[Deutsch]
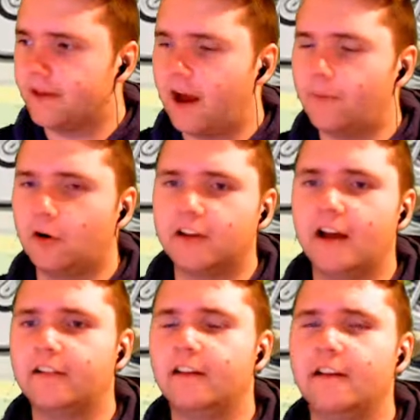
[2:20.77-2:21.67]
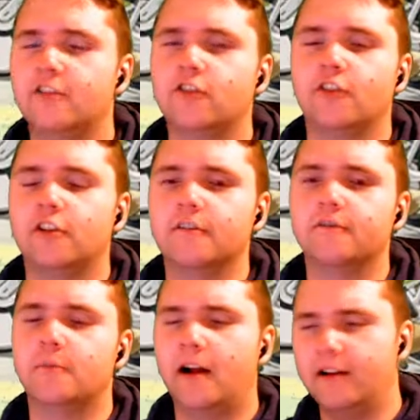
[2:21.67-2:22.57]
Haben auch tatsächlich schon
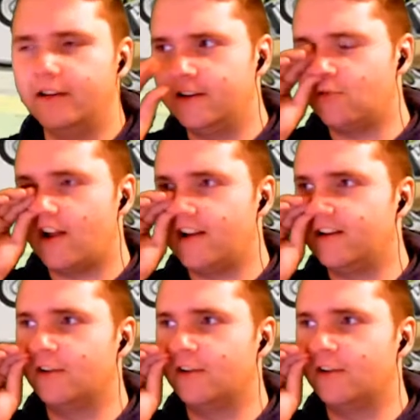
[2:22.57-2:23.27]
irgendwo mal in den Duellen gegen